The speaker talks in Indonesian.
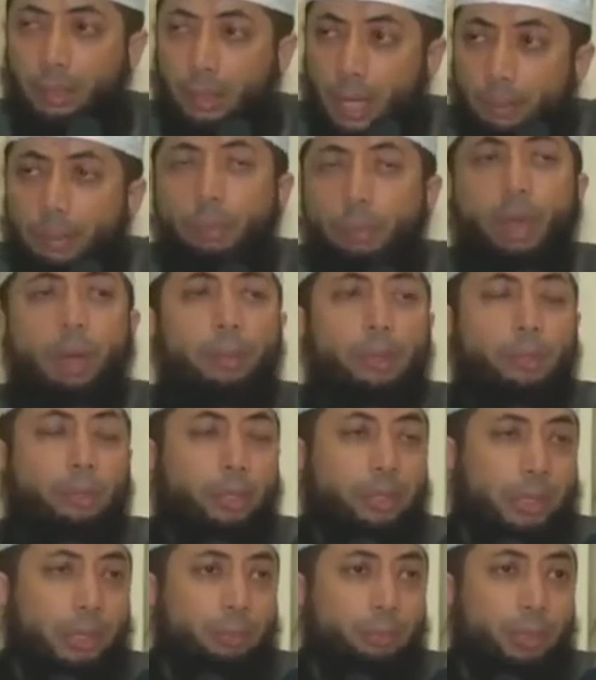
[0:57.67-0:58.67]
Nabi Muhammad
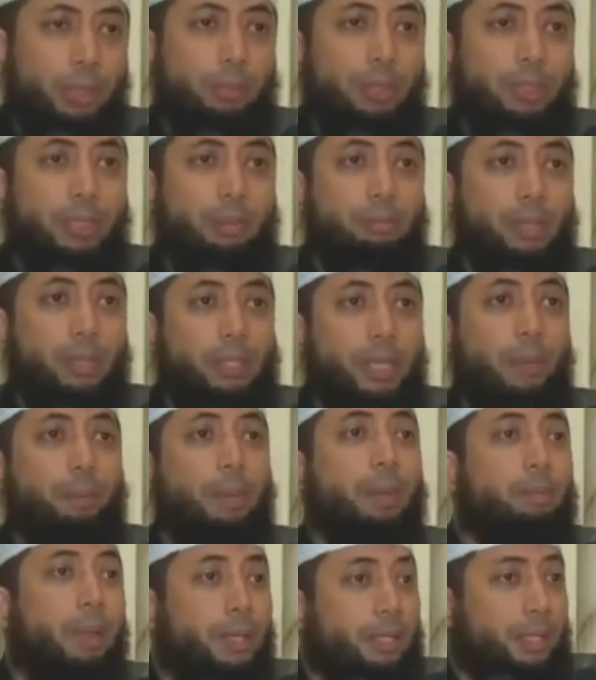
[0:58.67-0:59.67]
SAW sudah bersabda,
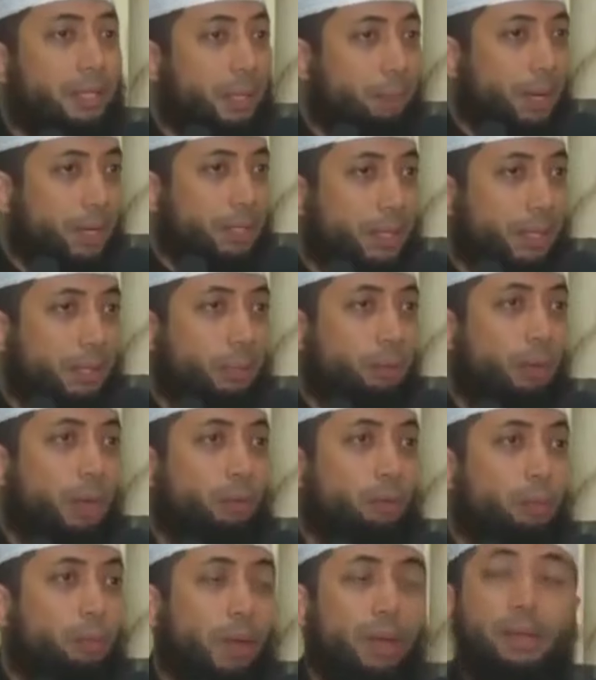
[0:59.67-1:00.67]
siapa yang baca ini saat
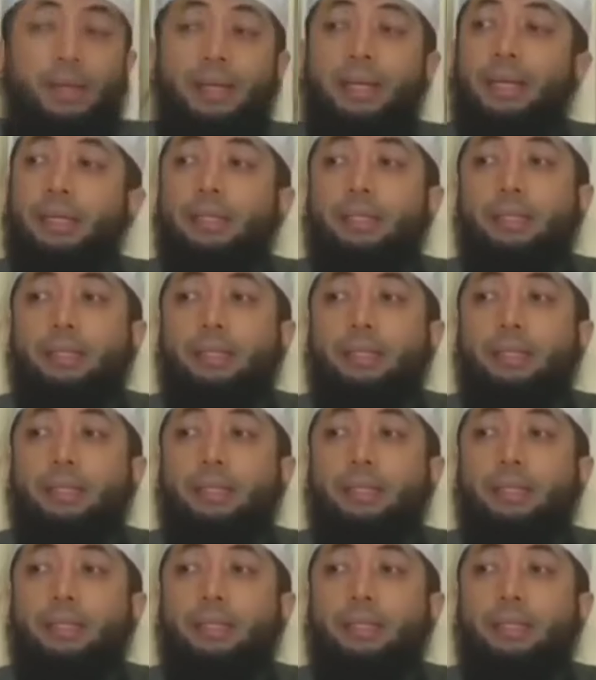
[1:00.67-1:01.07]
keluar rumah,